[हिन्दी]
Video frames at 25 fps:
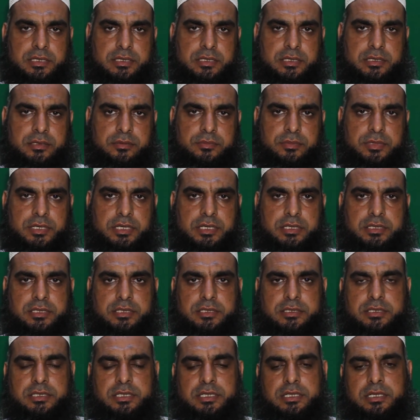तकबीर
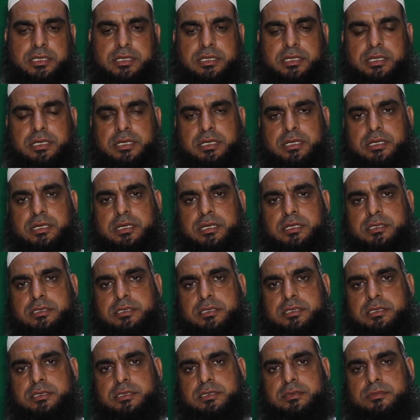तशरीक़ ये
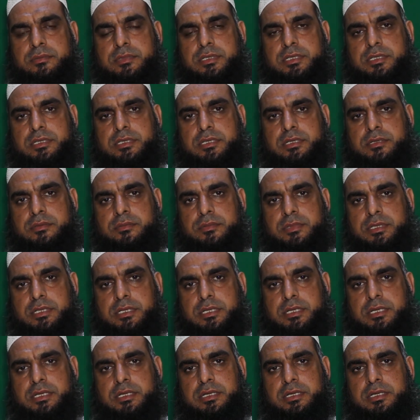ख़ास किस्म की
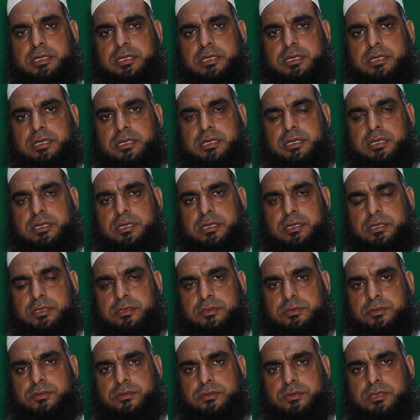तकबीर है
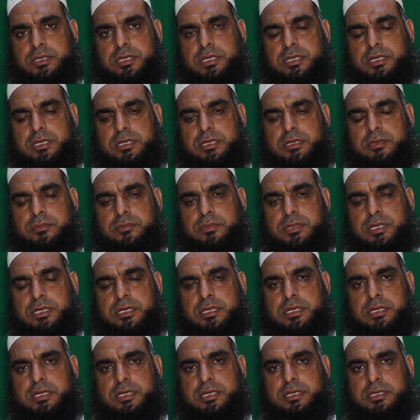जो कि
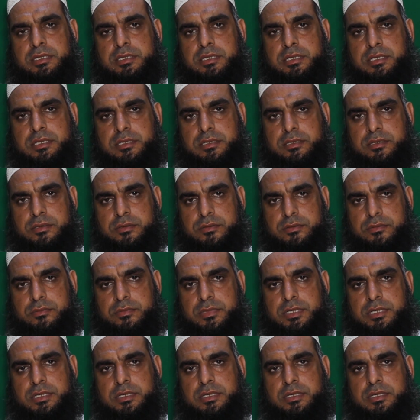बकर के दिनों
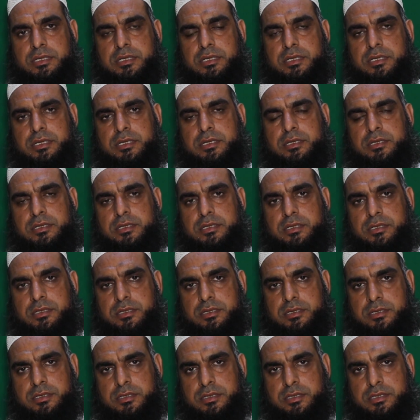में
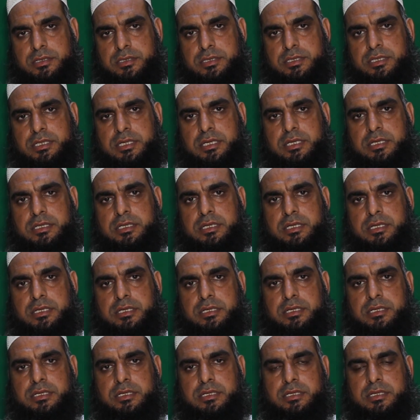आ, इसकी
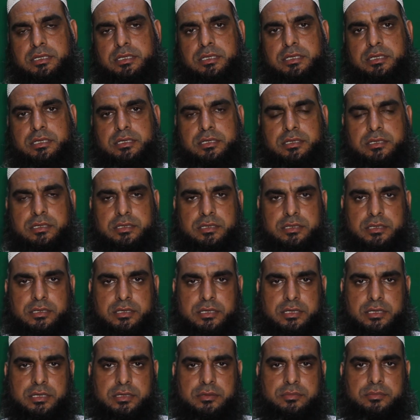अदायगी
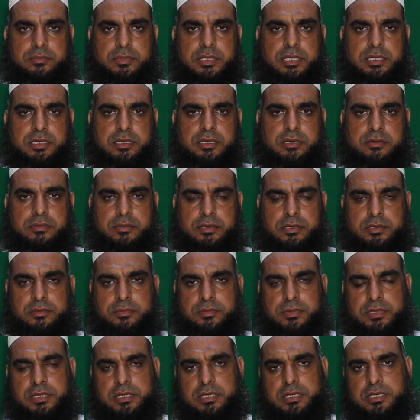हर मर्द औरत
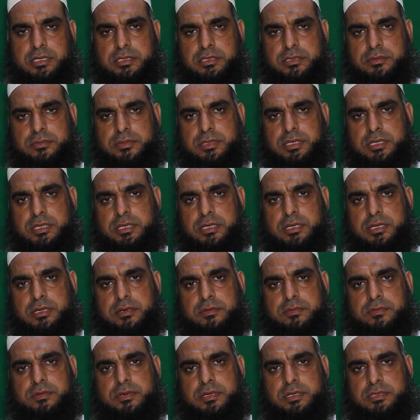पर लाजिम है
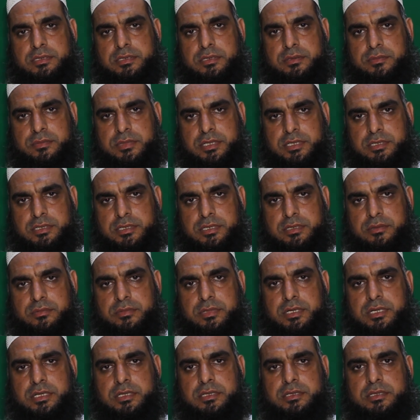हर फ़र्ज़ नमाज के
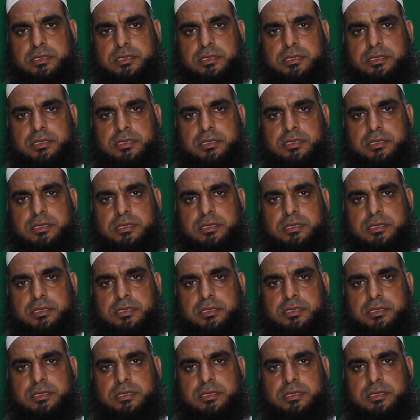बाद